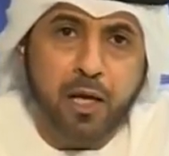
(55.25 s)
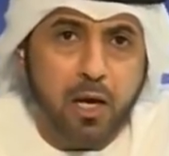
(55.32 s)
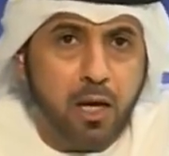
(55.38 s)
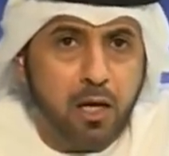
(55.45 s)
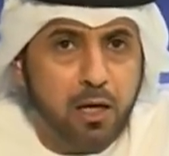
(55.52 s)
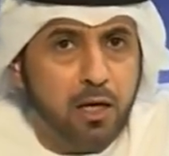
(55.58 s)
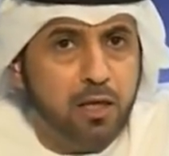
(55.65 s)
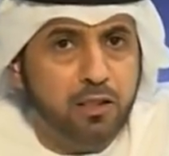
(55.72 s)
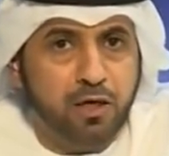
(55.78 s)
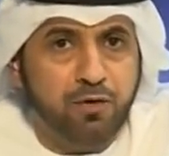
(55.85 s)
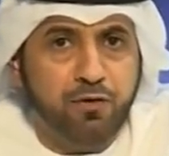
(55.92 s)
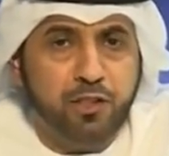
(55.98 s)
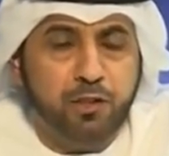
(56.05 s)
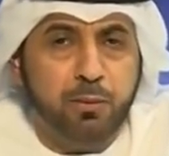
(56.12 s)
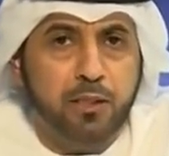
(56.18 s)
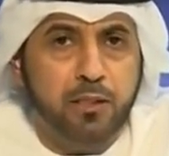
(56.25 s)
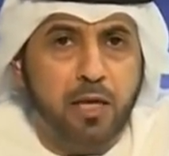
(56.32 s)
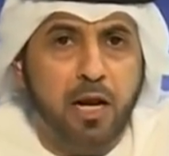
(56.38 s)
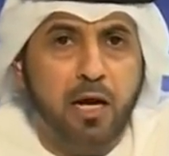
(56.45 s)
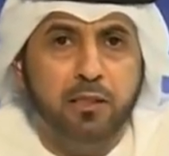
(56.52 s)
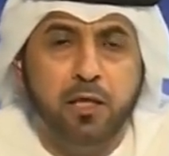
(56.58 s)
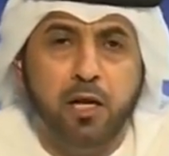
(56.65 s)
اللي انت فسبه
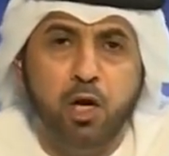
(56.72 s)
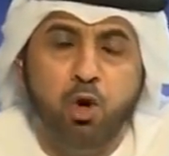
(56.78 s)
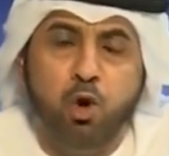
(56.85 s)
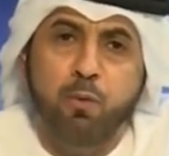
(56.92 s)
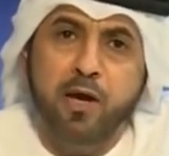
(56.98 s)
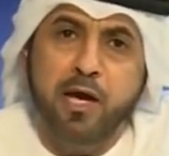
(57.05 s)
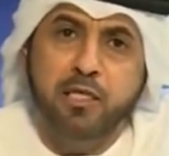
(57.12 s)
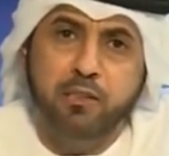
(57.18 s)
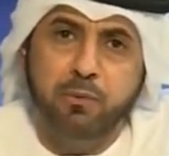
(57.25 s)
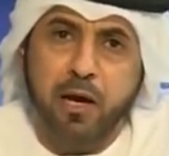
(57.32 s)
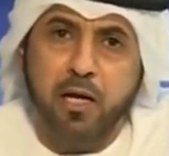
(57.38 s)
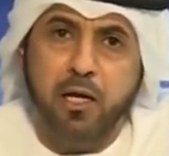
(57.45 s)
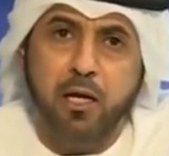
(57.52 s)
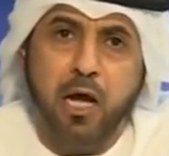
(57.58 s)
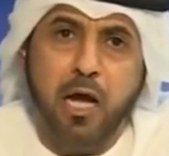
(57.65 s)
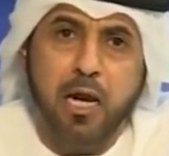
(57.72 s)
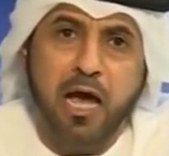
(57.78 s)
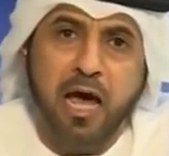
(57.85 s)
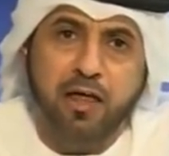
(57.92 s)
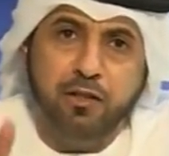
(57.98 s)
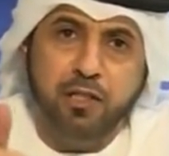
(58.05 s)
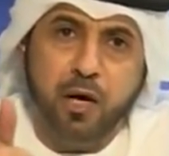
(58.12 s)
ترى ترى جوميز مع الهلال
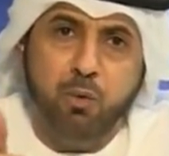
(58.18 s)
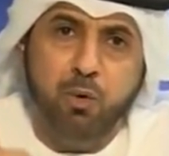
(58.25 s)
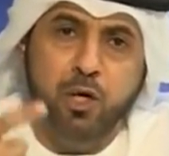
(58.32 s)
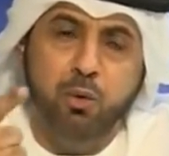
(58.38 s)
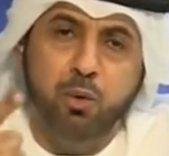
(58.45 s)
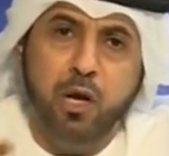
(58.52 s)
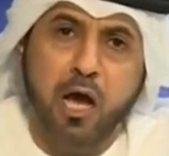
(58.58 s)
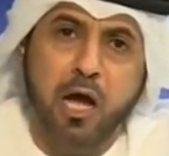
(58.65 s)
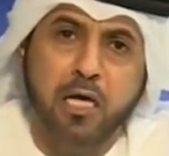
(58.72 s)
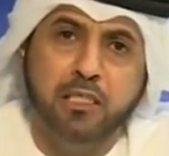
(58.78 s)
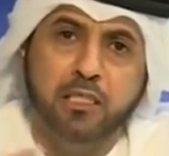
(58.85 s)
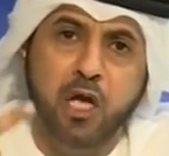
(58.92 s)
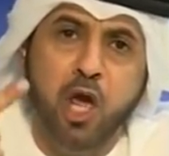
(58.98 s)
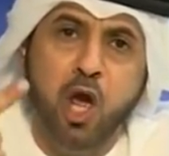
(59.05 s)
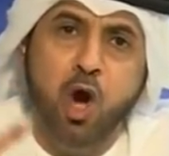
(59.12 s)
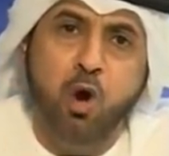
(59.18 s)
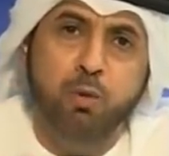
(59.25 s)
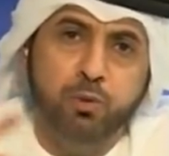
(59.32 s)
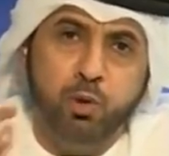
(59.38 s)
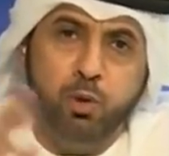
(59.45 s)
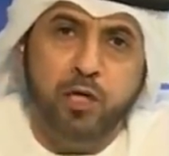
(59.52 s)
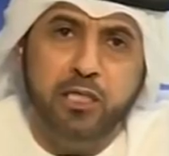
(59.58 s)
اخذ دوري وكاس
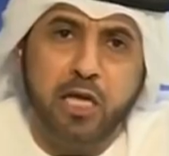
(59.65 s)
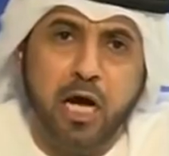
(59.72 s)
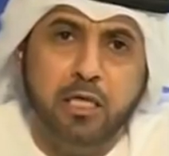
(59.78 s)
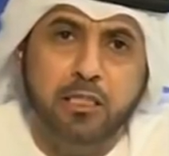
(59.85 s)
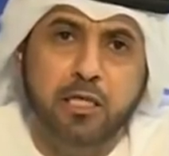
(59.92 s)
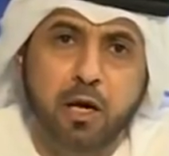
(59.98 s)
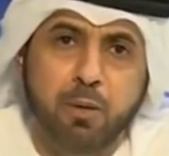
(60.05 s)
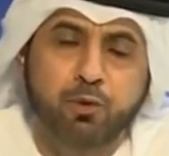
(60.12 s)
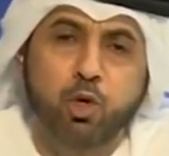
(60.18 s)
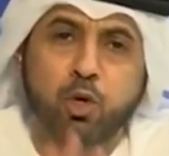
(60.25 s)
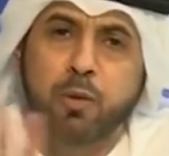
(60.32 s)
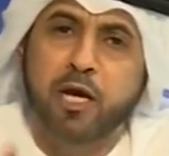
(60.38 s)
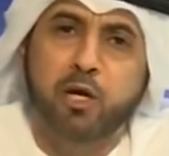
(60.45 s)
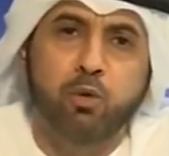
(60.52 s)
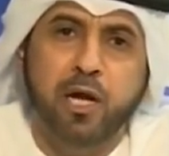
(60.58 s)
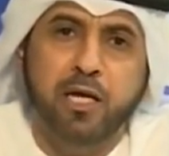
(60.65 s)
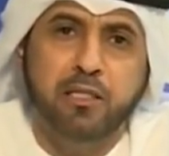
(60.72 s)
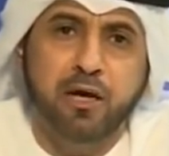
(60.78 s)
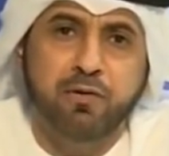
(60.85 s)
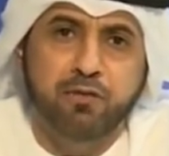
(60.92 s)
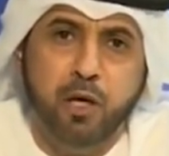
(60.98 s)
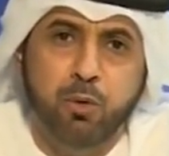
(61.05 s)
وبطوله اسيا بدون ما يكون
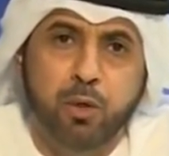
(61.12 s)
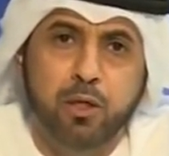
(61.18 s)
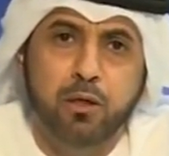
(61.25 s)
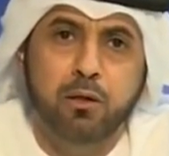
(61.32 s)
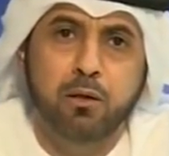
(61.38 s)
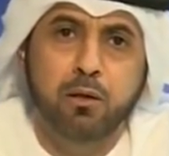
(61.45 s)
هداف دوري